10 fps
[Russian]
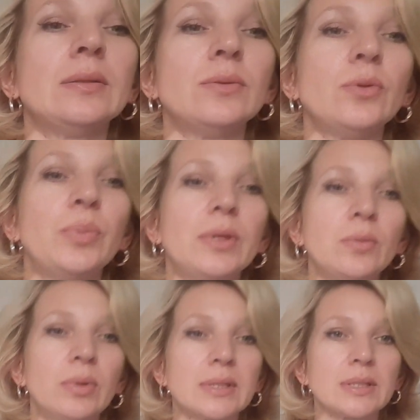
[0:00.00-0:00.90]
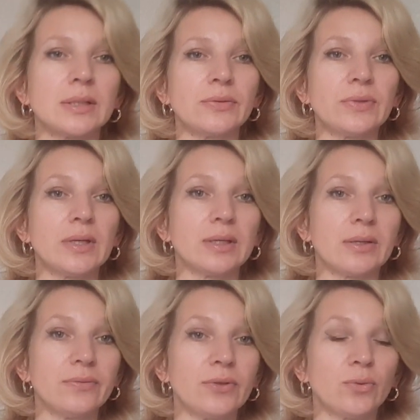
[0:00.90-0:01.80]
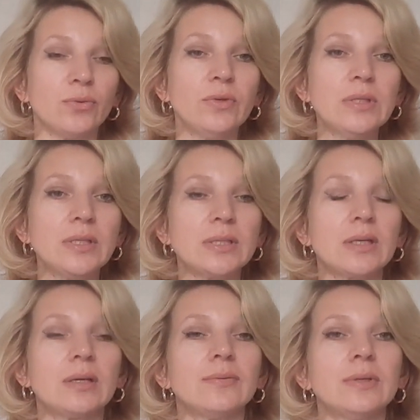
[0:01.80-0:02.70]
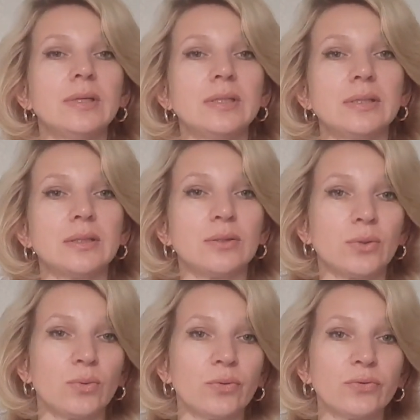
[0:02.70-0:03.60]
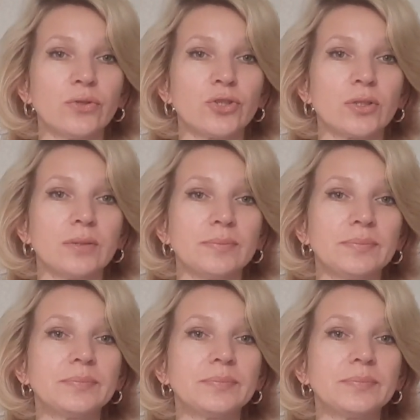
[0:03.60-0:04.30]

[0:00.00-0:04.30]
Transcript: Ну и перед баской на фотографиях увидите, как выглядит эта кофточка.